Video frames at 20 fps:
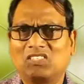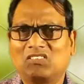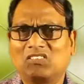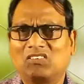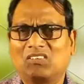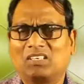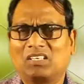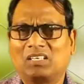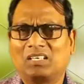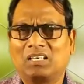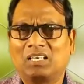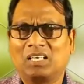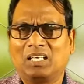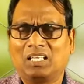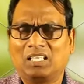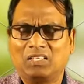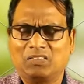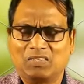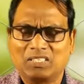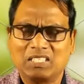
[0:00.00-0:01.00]
சொல்றாருன்னா
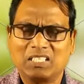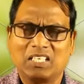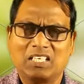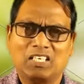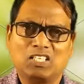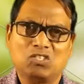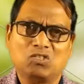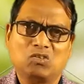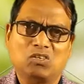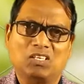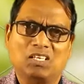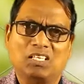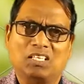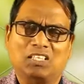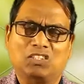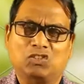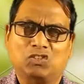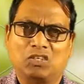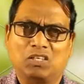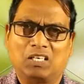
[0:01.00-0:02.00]
அந்த வசனம் என்ன
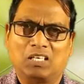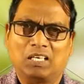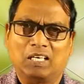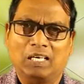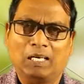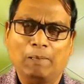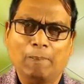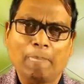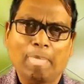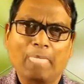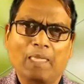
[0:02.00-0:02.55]
சொல்லுகிறதுன்னு சொன்னால்